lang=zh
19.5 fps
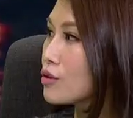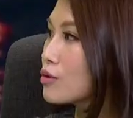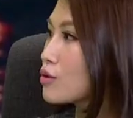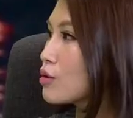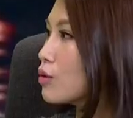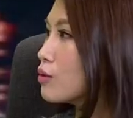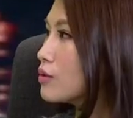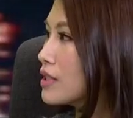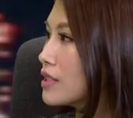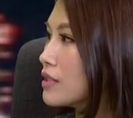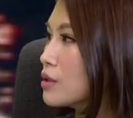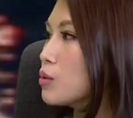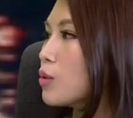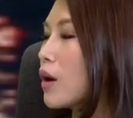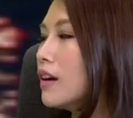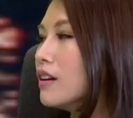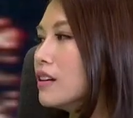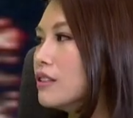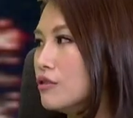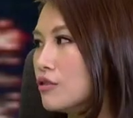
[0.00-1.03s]
是只有极
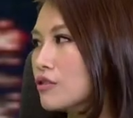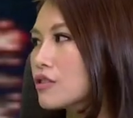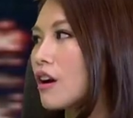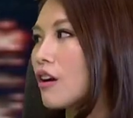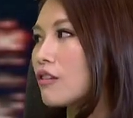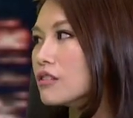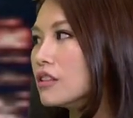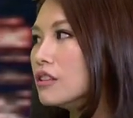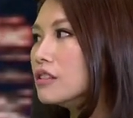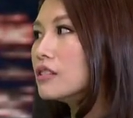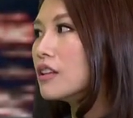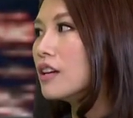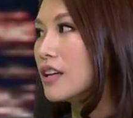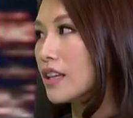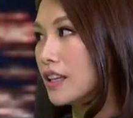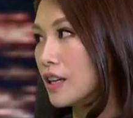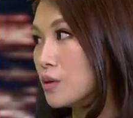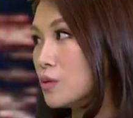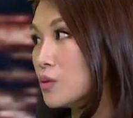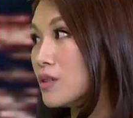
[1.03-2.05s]
端很少人
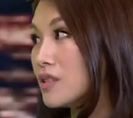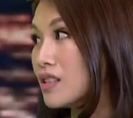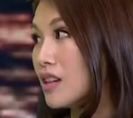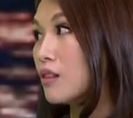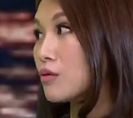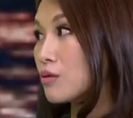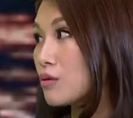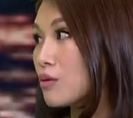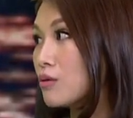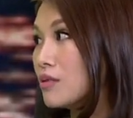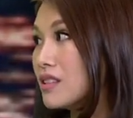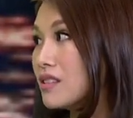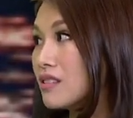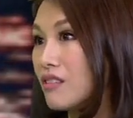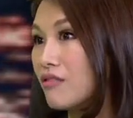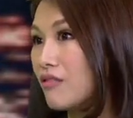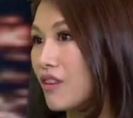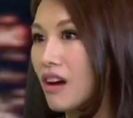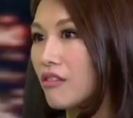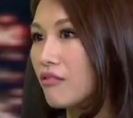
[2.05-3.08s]
可以去享受一
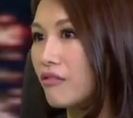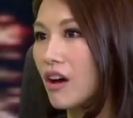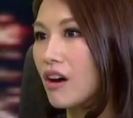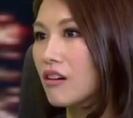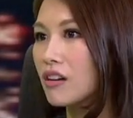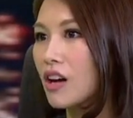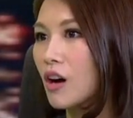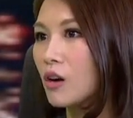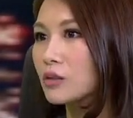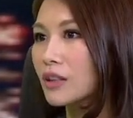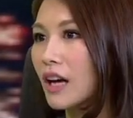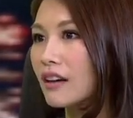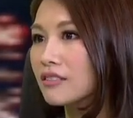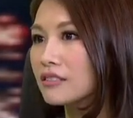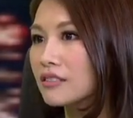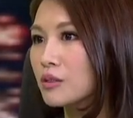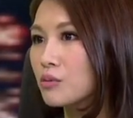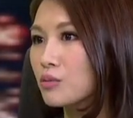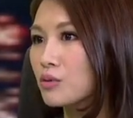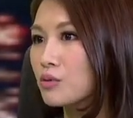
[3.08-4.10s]
些非常非常高档
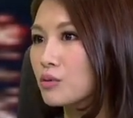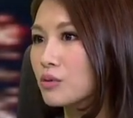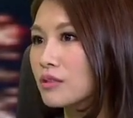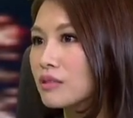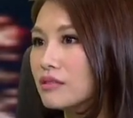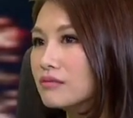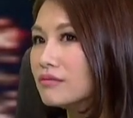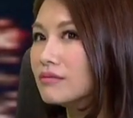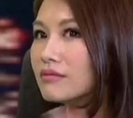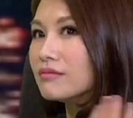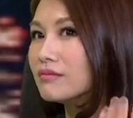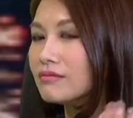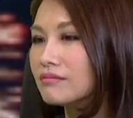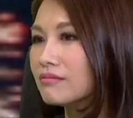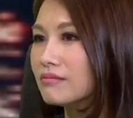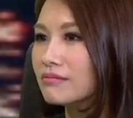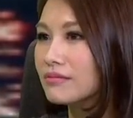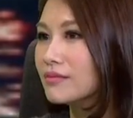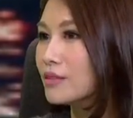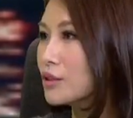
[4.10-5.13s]
的，比如说
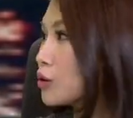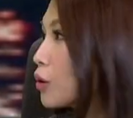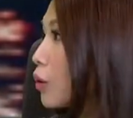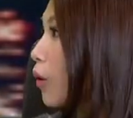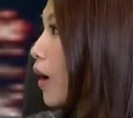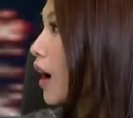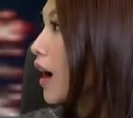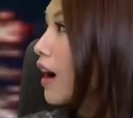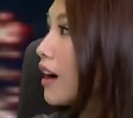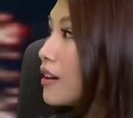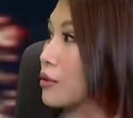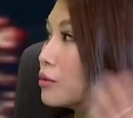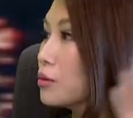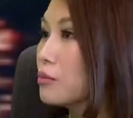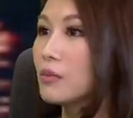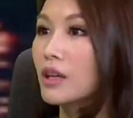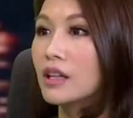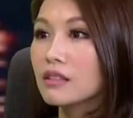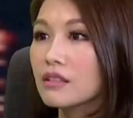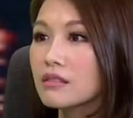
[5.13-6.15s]
酒啊。
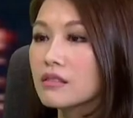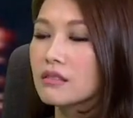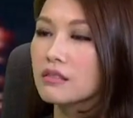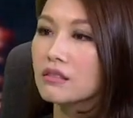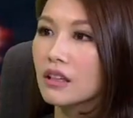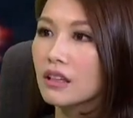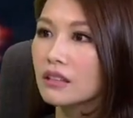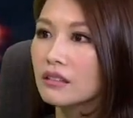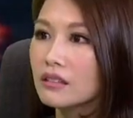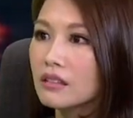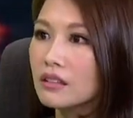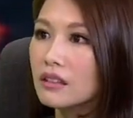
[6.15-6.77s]
我看到那个新